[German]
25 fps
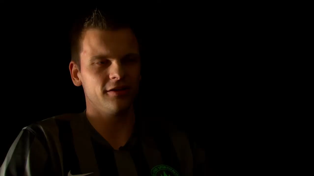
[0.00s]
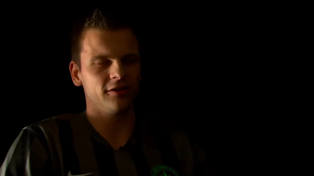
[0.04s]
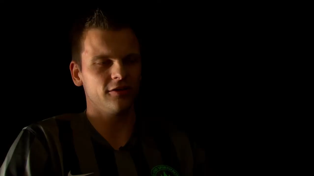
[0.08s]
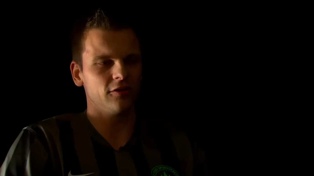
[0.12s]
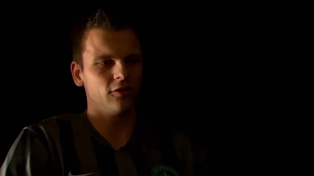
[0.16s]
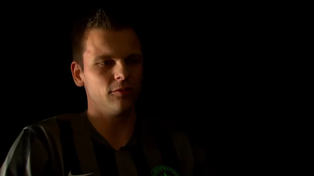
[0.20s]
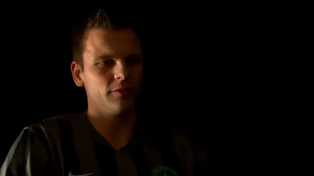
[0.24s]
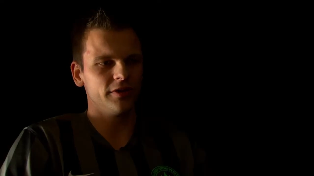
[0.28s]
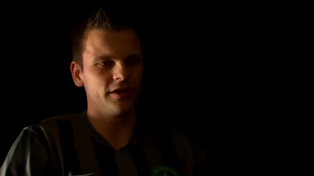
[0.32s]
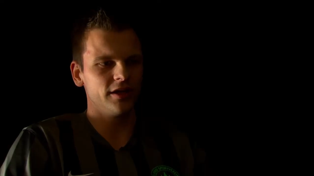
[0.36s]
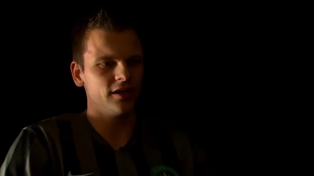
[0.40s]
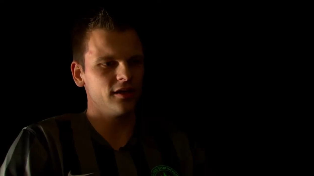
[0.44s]
Ich
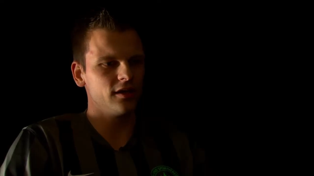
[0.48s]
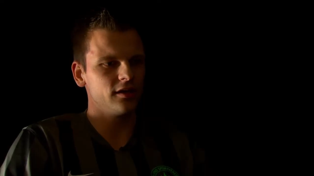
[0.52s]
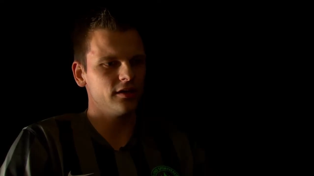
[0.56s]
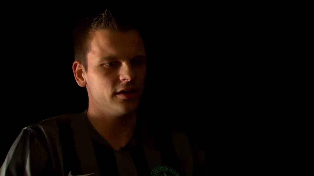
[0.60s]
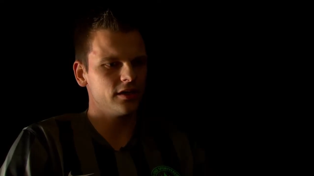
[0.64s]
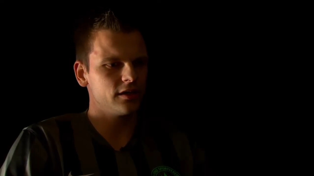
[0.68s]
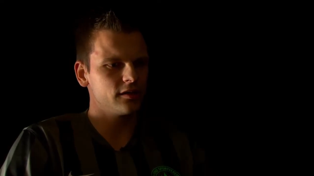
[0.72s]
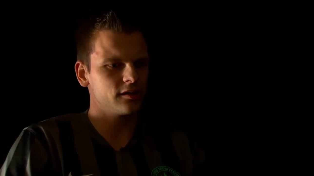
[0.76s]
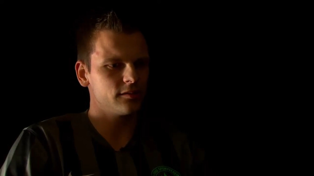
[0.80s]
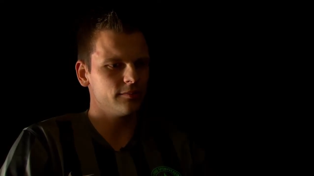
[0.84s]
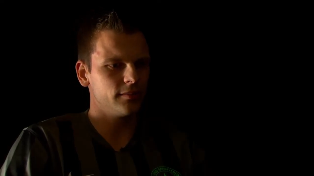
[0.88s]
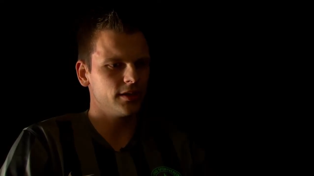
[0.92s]
glaube, jeder,
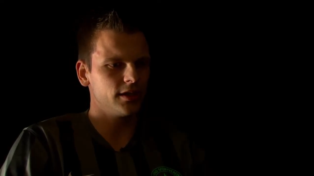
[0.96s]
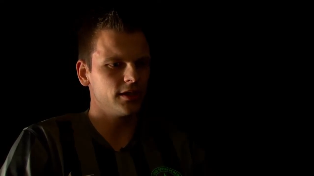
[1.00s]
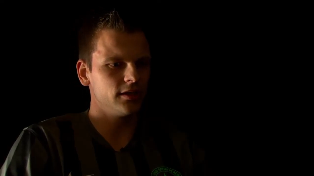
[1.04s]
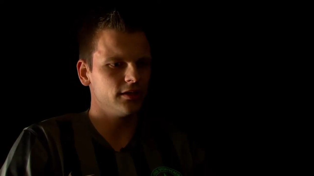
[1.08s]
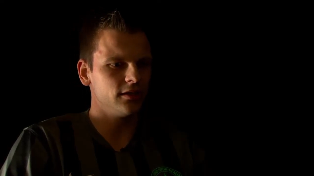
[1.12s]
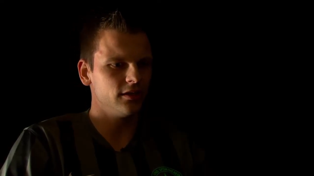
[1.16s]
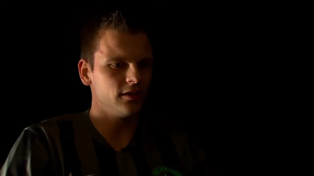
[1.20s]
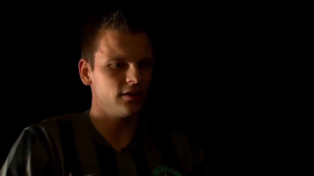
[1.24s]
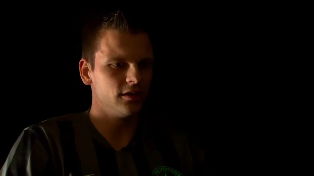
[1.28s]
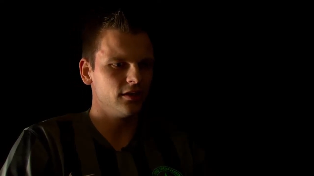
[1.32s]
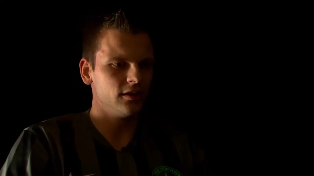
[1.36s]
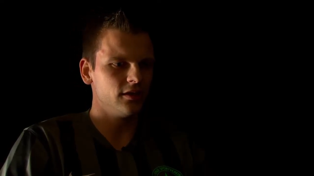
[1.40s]
der das mal
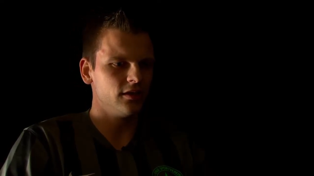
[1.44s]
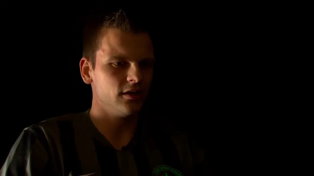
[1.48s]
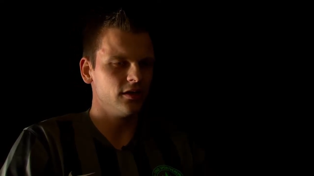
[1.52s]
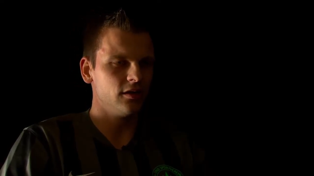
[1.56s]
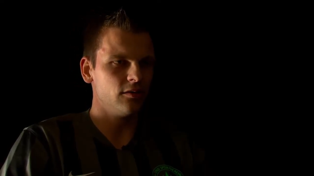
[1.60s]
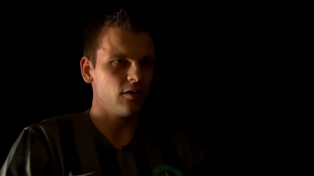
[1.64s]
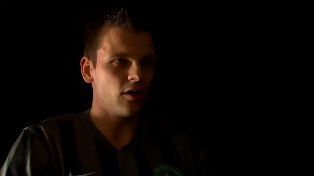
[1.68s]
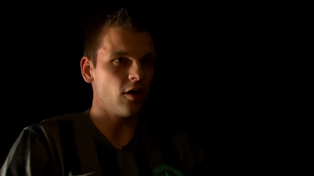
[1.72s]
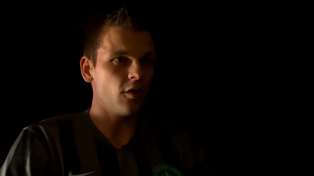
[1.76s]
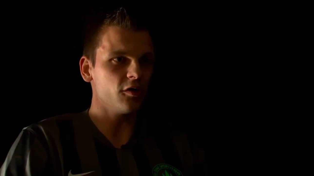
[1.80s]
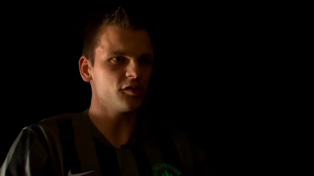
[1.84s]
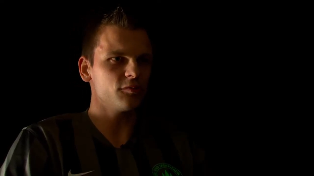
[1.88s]

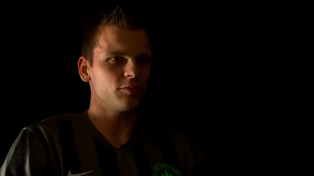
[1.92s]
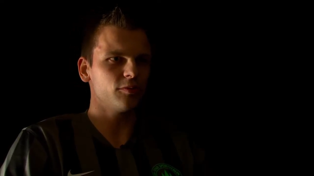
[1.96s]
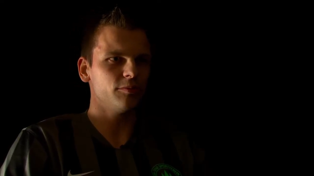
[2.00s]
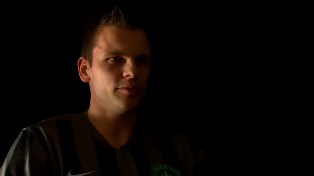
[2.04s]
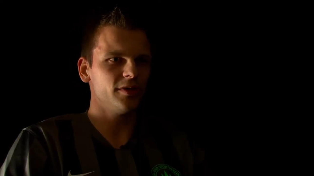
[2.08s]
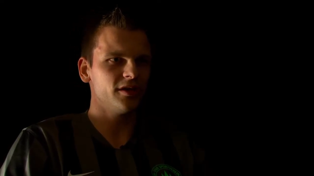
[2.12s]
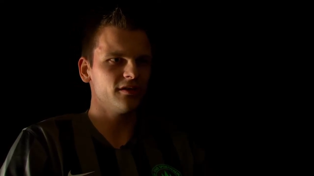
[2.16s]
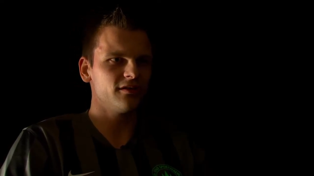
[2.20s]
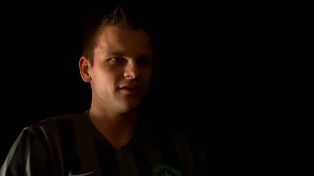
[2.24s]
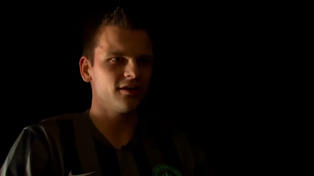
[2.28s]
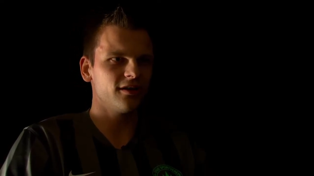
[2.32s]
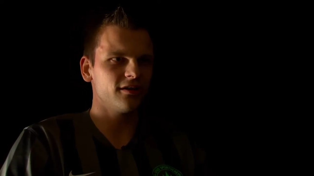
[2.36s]

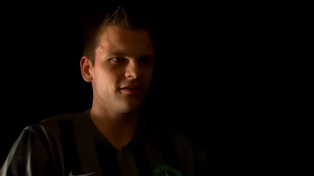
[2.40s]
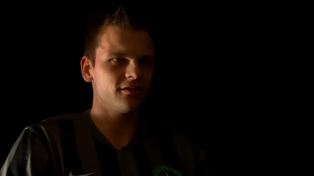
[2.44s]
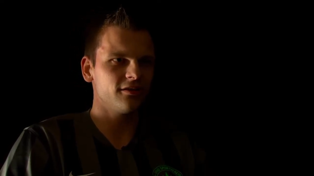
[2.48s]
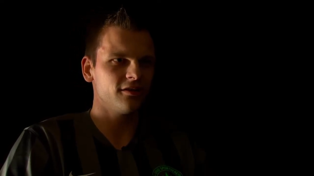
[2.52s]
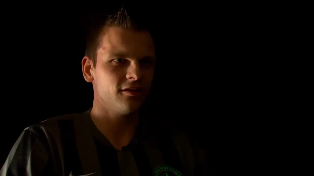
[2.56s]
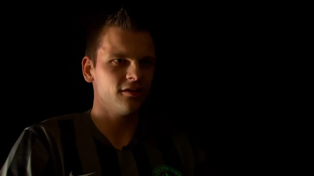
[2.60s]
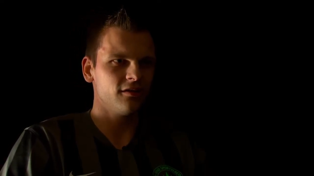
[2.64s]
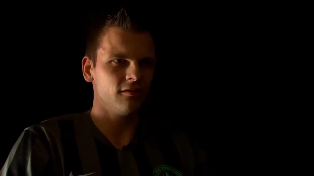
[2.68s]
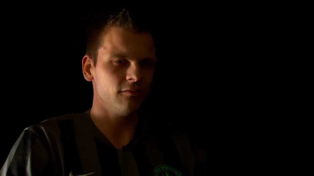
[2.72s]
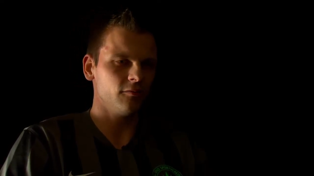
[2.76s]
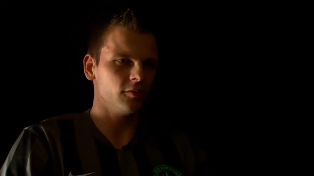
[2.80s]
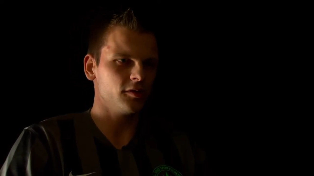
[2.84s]
ausprobiert hat,
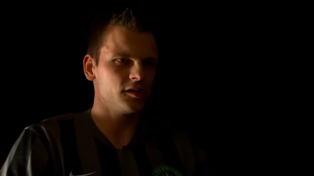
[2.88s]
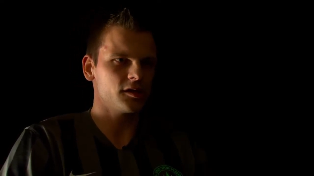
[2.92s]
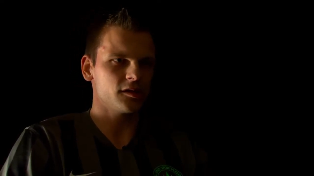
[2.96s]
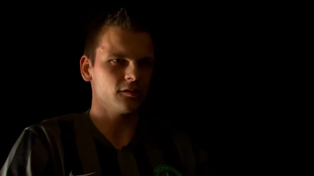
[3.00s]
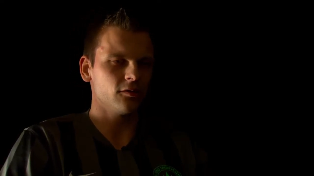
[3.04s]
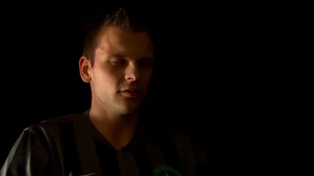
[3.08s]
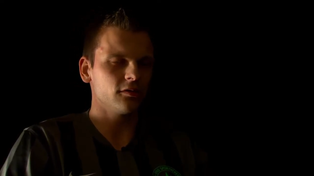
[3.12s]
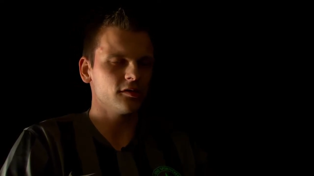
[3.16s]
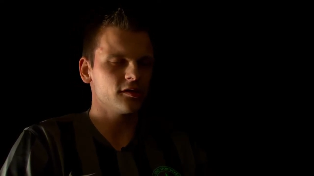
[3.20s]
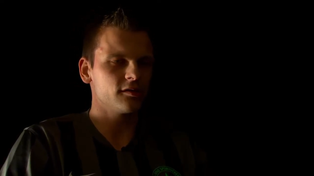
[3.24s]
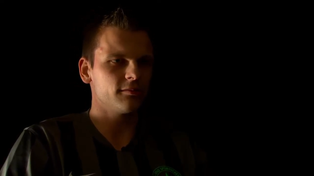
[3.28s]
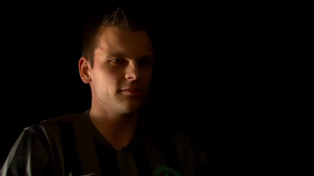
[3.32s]
wird es noch ein